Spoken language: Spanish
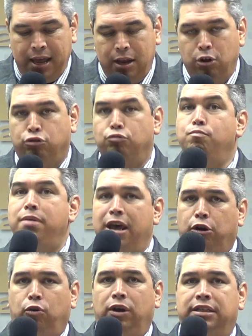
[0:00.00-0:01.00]
los
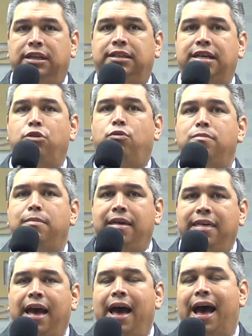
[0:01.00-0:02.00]
miércoles de 5 y
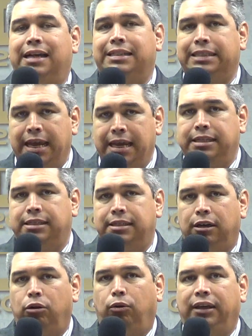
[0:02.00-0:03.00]
media a 6.
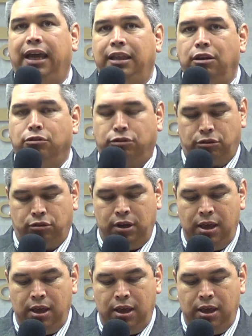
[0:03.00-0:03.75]
Gloria a Dios.